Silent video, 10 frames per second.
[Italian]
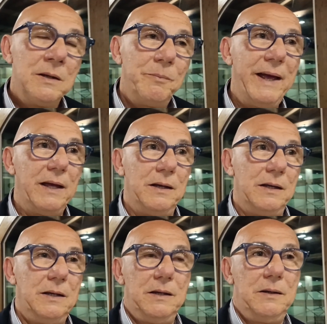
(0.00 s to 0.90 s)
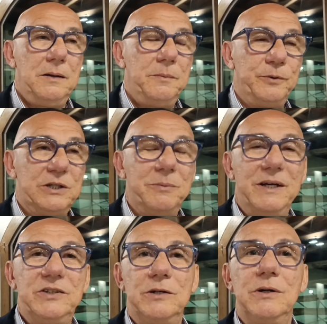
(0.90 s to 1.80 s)
Beh, eh, potrebbe
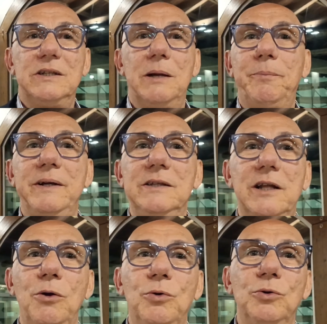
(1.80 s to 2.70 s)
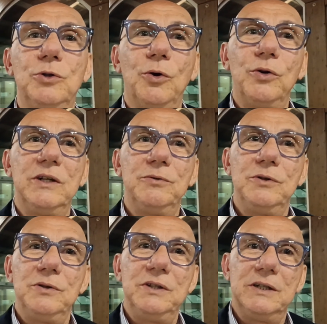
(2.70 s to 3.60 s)
essere una tappa interlocutoria,
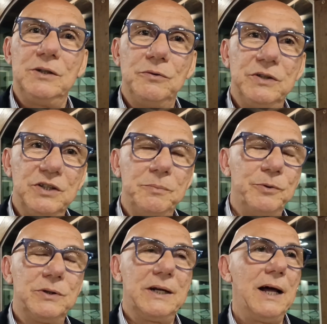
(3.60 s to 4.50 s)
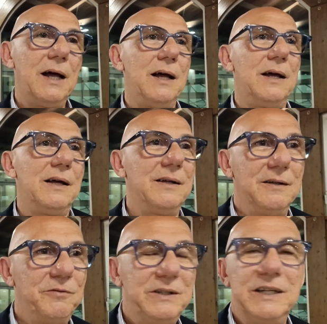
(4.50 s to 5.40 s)
voglio dire, dove si potrà
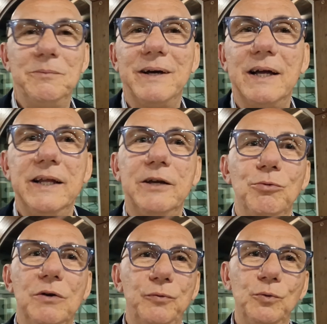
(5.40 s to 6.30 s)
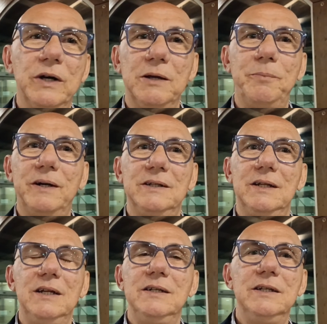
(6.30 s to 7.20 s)
eh, vedere magari anche una fuga che parte
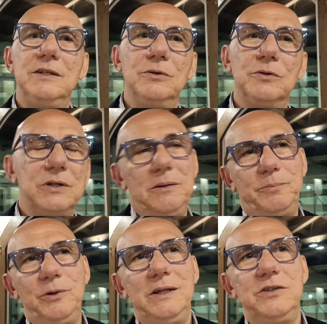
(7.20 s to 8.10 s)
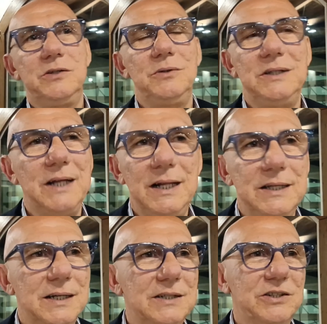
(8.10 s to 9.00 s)
dall'inizio. Sai, poi il Giro
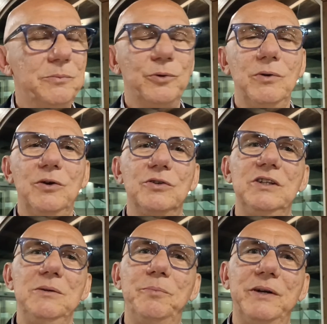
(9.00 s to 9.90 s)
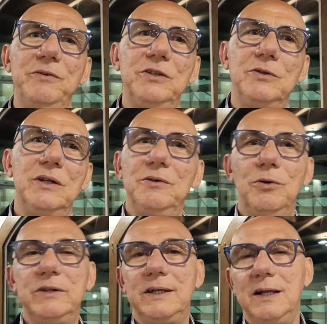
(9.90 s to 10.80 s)
d'Italia è sempre qualcosa di imprevisto, delle
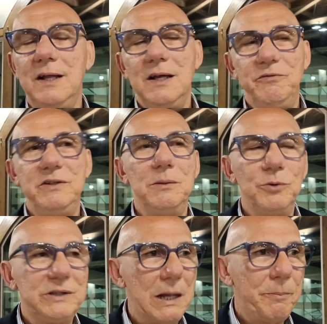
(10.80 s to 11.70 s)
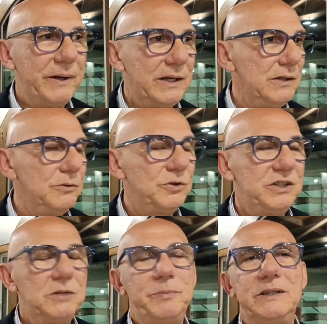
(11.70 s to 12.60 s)
volte vediamo tappe che non si
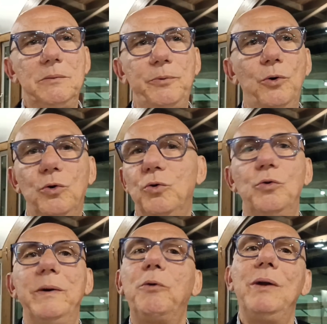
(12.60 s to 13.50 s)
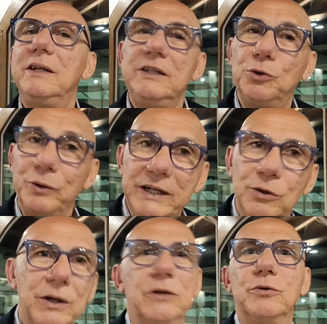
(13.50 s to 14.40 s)
aspetta poco, come quella di Torino
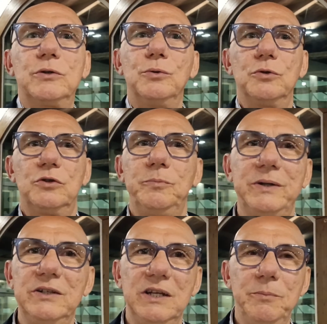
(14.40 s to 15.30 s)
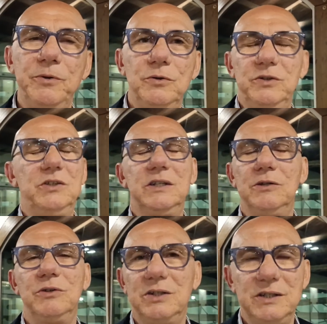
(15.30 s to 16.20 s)
l'anno scorso, per esempio, dove c'è stata
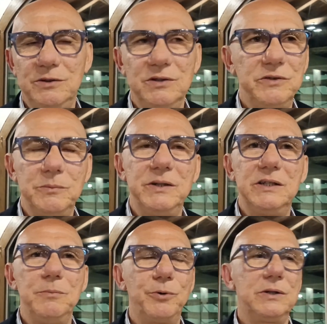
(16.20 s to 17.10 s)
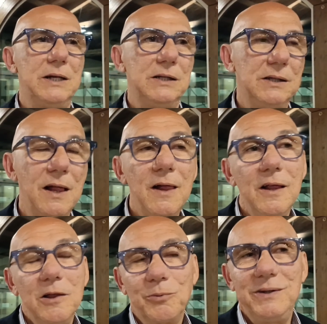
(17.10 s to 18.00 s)
una selezione veramente importante.
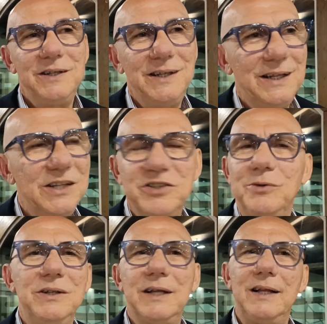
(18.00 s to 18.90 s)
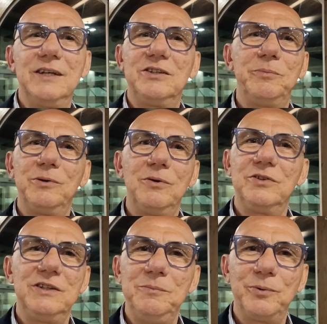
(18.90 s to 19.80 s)
Quindi il Giro d'Italia è sempre
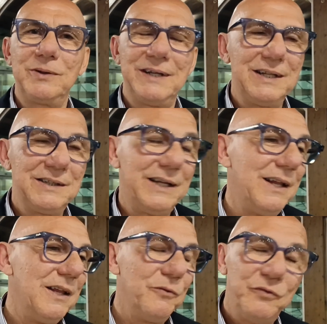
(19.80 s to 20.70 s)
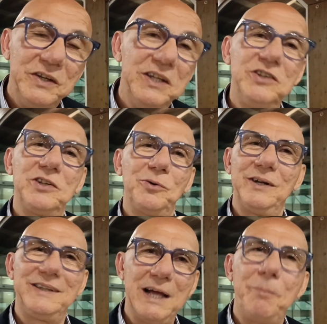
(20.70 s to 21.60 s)
qualcosa di importante, vincere
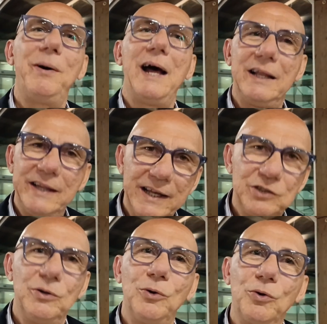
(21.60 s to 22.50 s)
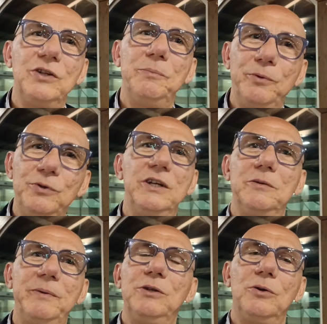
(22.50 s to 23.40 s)
una tappa adesso ancora di più di
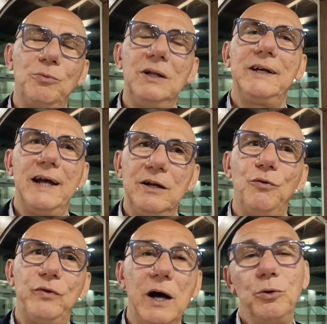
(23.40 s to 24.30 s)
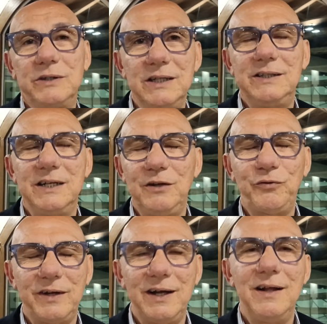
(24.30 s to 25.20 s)
rispetto a qualche anno fa o tanti anni
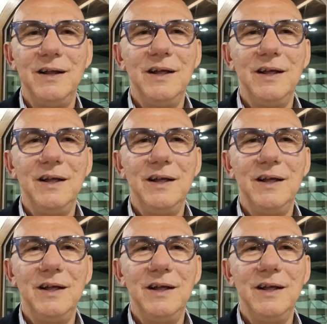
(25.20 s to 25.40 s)
fa